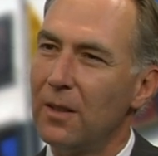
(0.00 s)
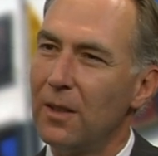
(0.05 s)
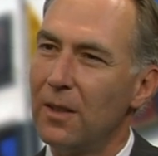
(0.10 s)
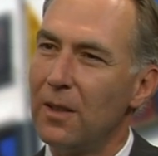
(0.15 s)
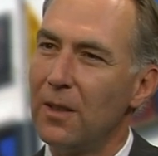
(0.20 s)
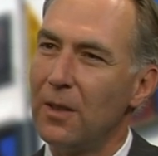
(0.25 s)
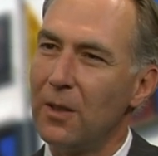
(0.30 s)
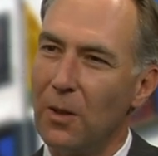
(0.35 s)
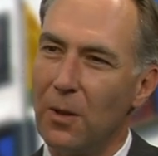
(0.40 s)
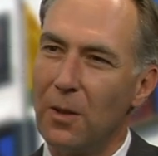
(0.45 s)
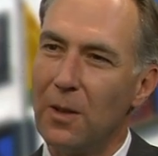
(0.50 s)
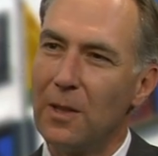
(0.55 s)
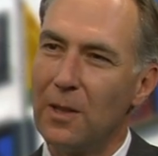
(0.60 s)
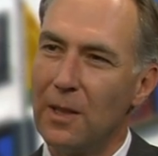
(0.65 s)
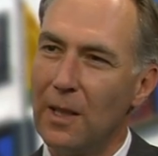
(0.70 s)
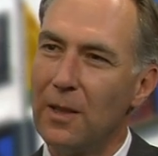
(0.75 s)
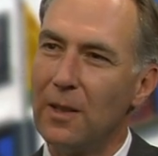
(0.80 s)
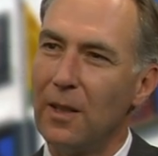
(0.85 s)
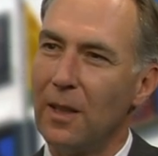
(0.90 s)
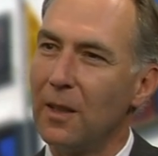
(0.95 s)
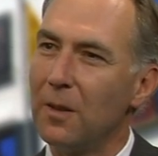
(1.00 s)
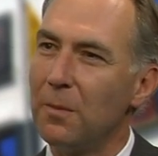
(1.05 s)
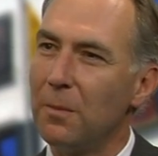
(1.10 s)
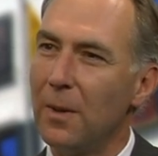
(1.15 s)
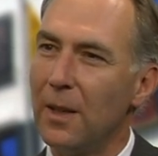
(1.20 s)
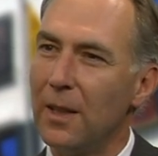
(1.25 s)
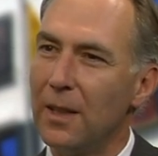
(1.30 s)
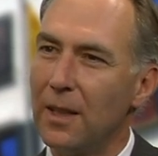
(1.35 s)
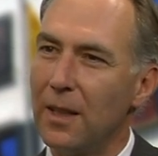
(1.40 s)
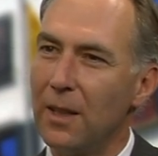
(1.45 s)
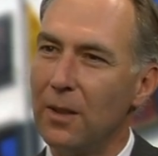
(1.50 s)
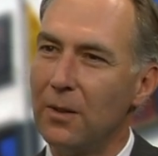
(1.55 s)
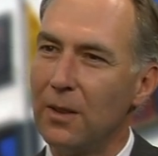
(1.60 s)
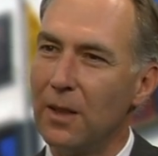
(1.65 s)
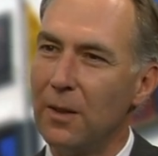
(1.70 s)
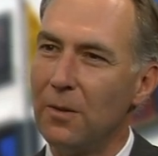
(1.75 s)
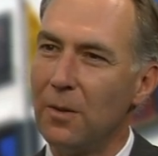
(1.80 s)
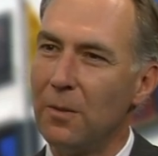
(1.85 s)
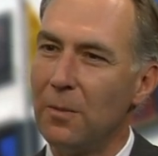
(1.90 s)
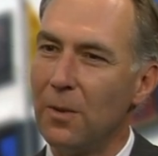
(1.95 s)
Das ist mhm. auch eine sehr dankbare
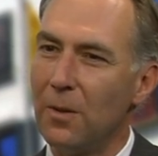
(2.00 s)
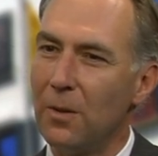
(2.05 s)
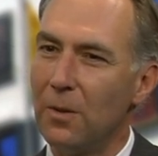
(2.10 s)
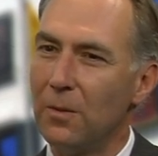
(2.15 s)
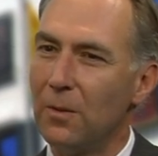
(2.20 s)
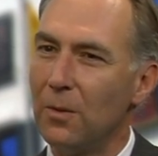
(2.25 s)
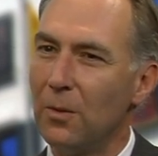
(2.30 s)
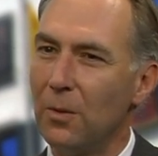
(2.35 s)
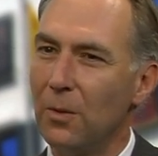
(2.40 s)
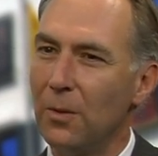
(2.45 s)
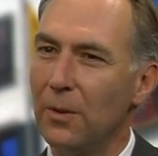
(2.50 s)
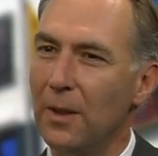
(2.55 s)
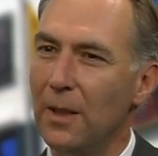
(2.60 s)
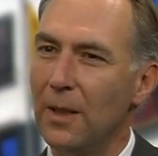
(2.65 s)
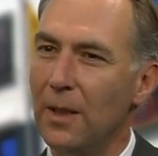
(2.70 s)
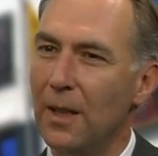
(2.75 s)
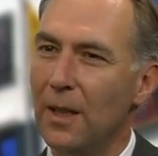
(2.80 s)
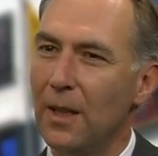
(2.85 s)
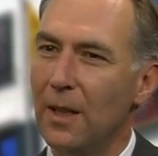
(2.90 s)
Chirurgie, wo man ohne